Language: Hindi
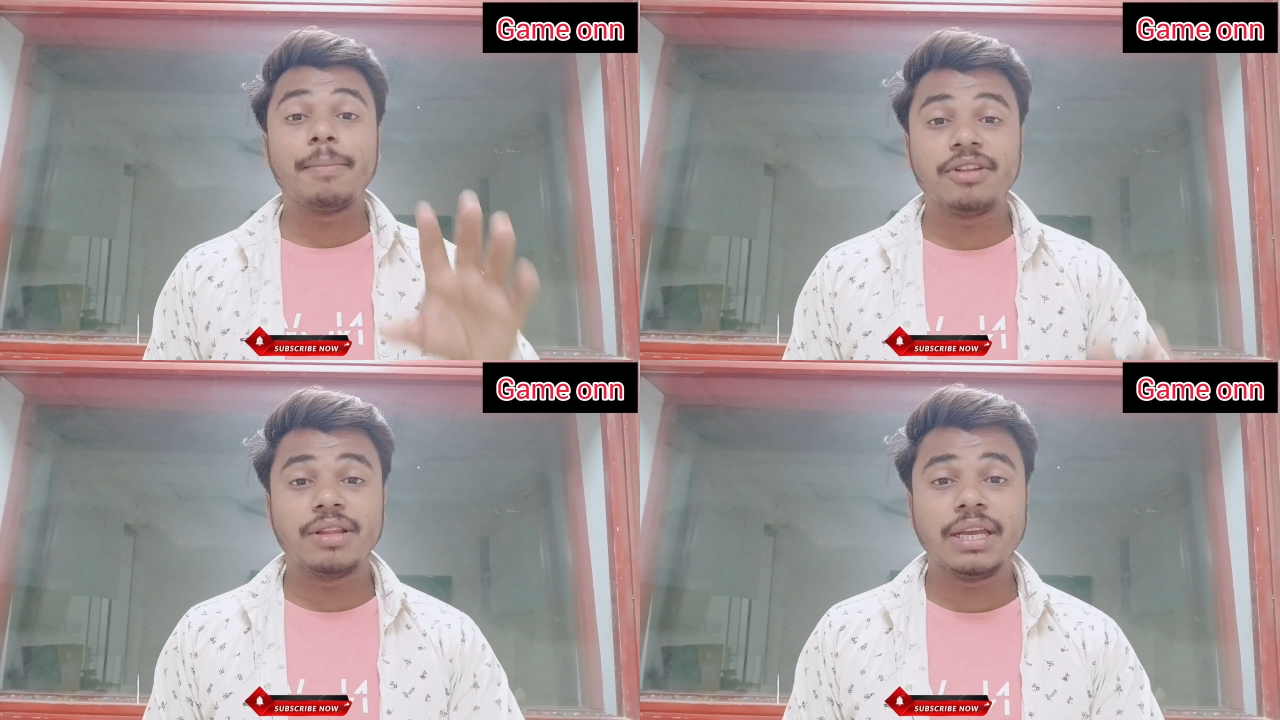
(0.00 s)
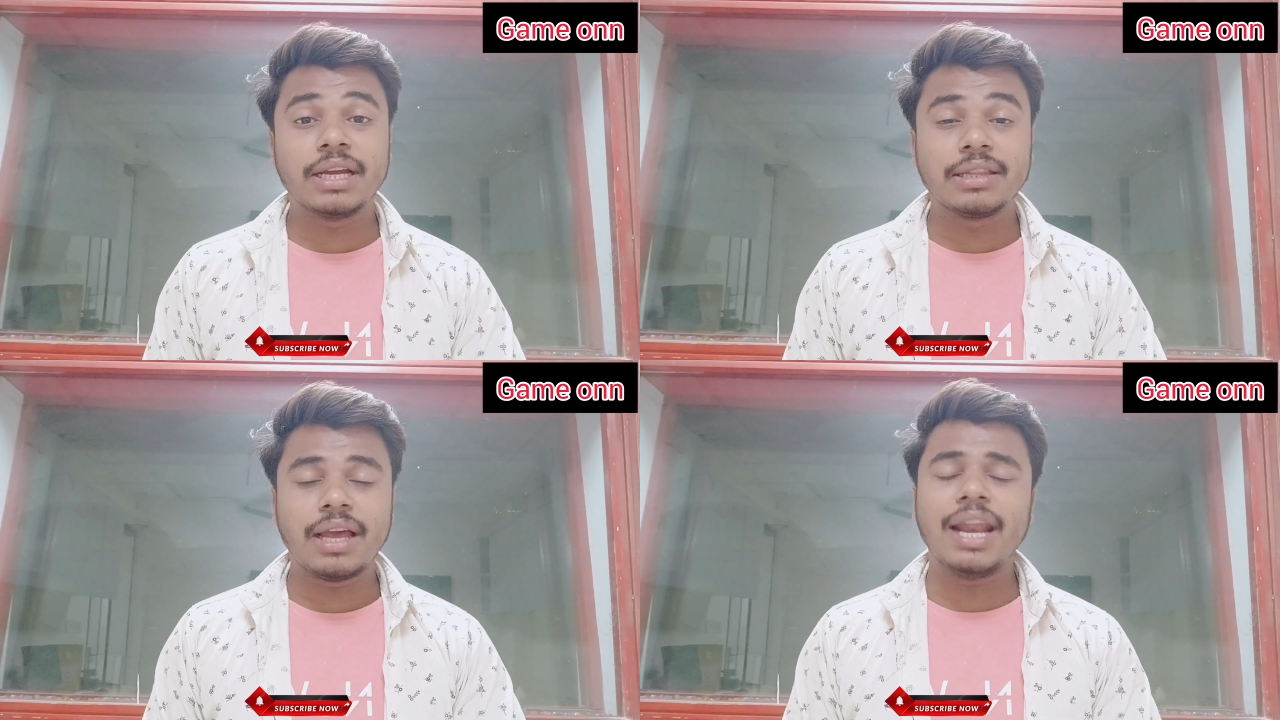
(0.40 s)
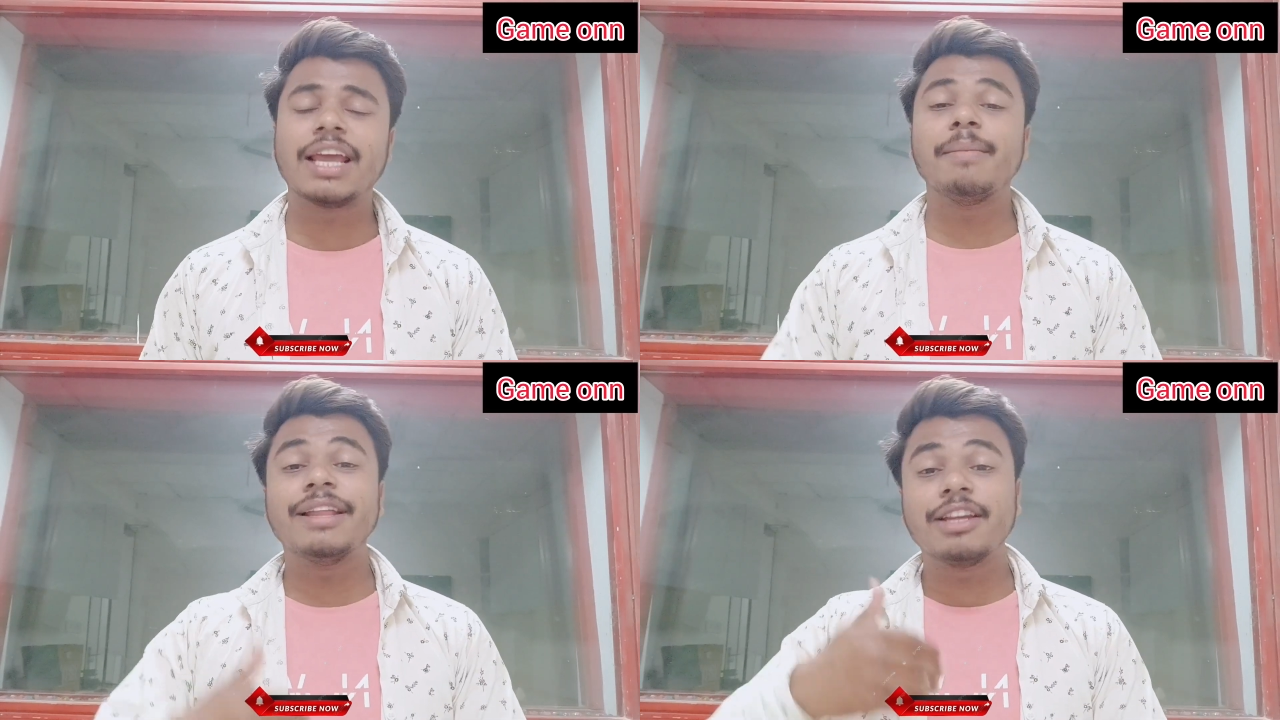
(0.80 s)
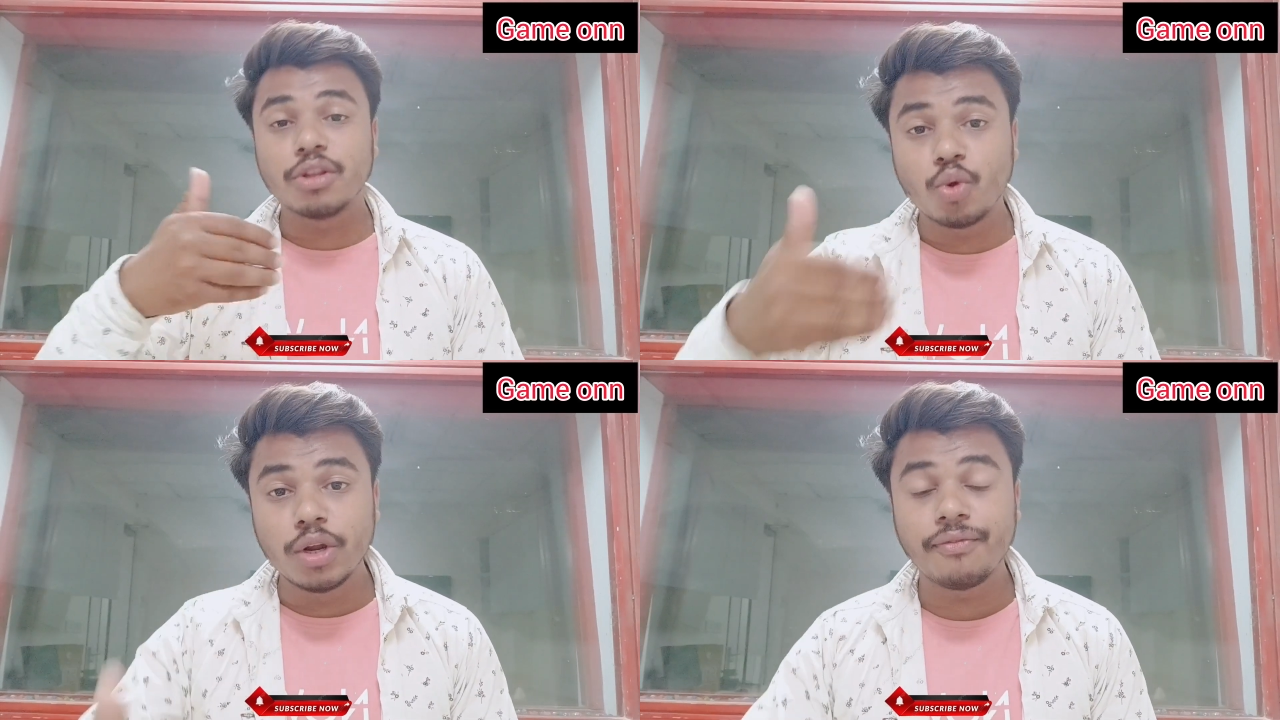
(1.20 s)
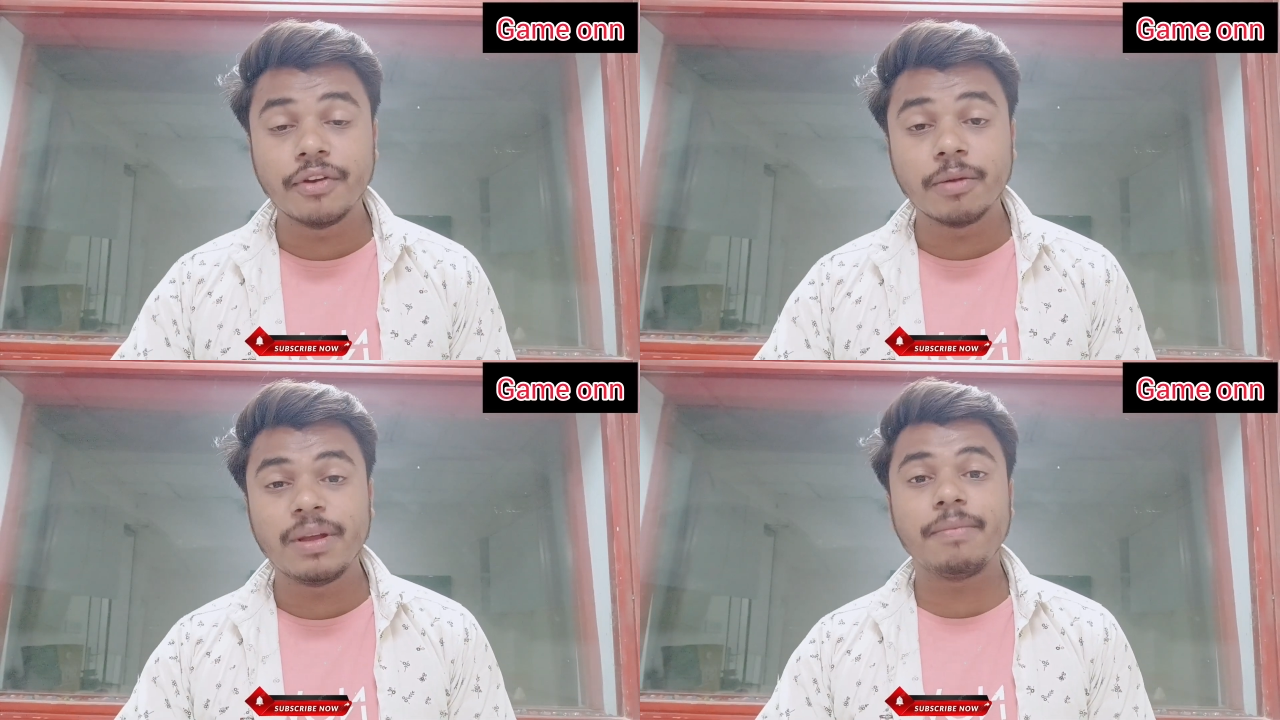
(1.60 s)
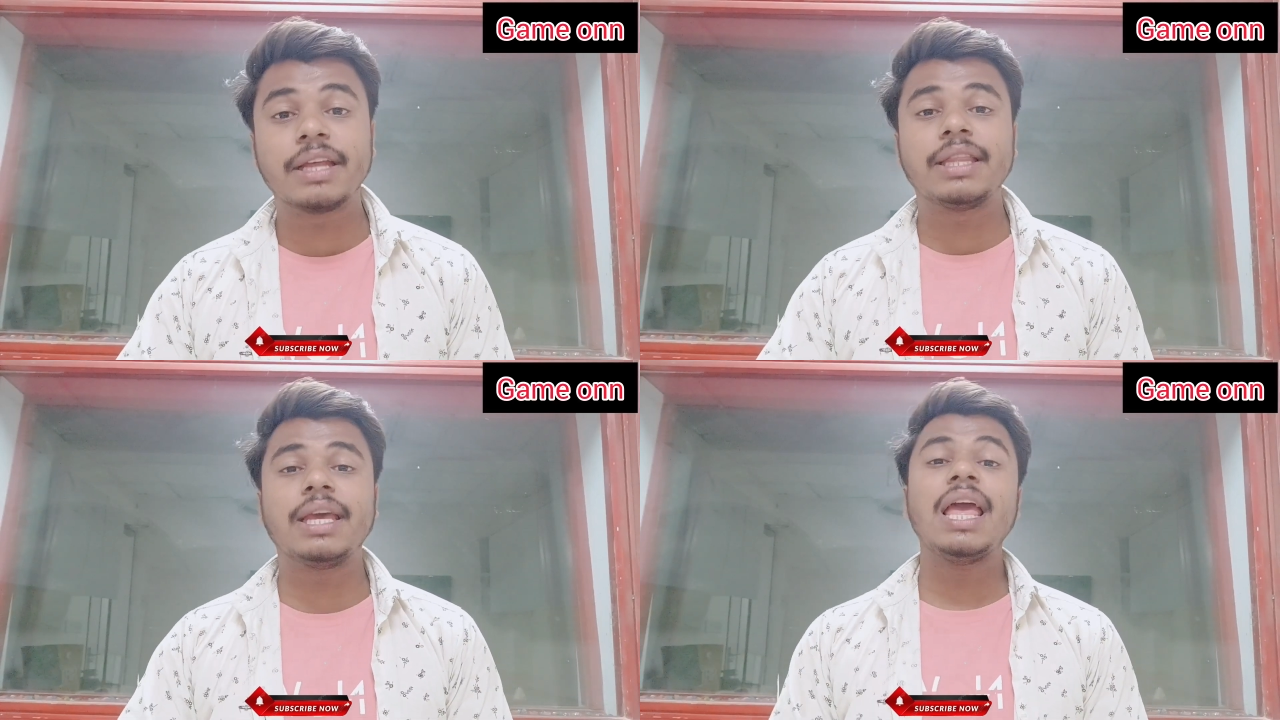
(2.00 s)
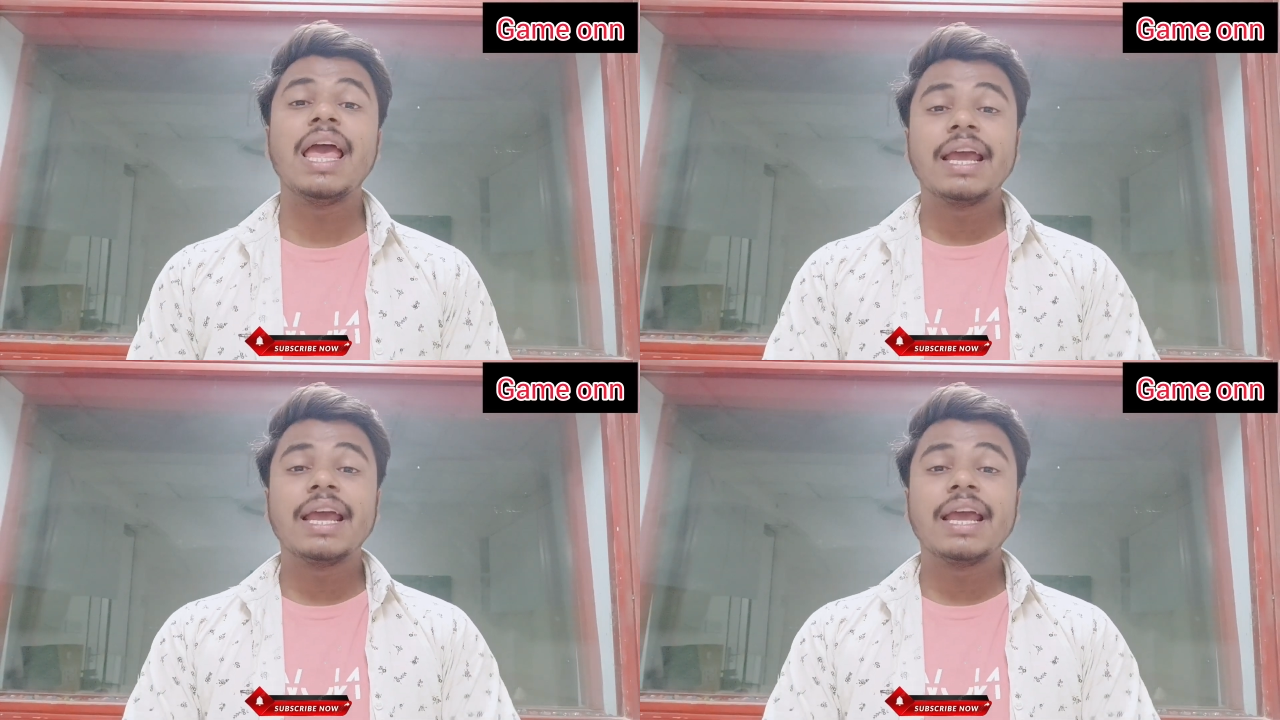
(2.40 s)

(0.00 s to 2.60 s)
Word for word: पसंद नहीं करते हालांकि महेंद्र सिंह धोनी फिर भी हम देखते हैं